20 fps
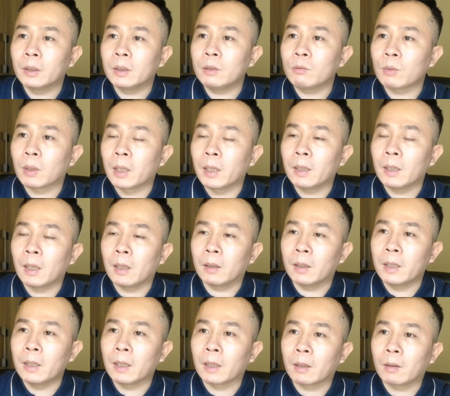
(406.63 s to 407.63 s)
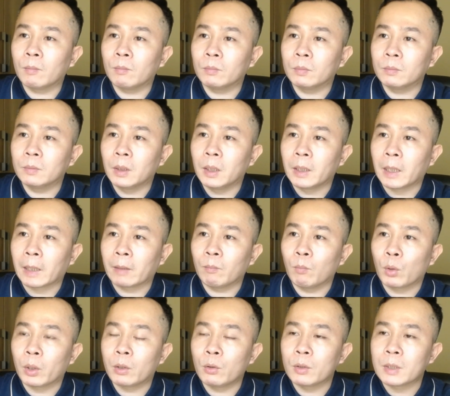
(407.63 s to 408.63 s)
Chúng ta thấy là ở đây là hình ảnh
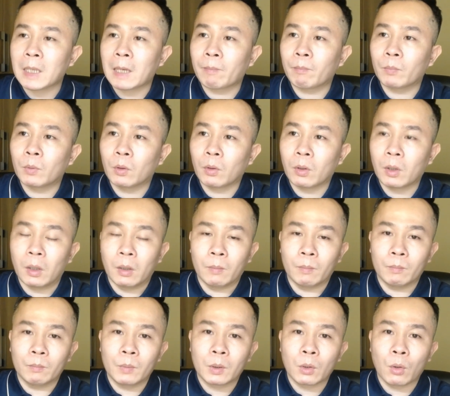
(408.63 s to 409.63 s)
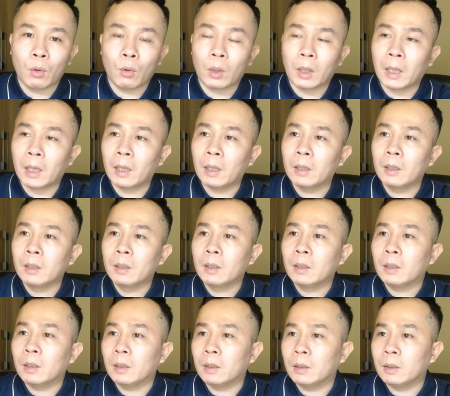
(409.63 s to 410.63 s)
một cái tuyến giáp nó ở mức độ là
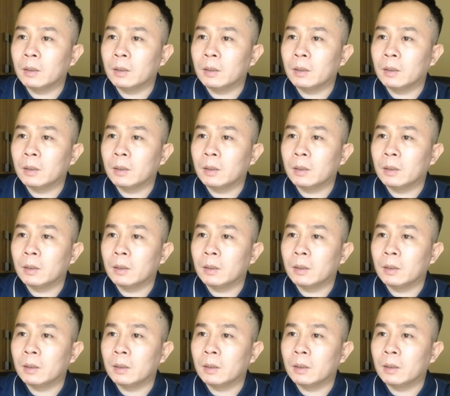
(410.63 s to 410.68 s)
uh,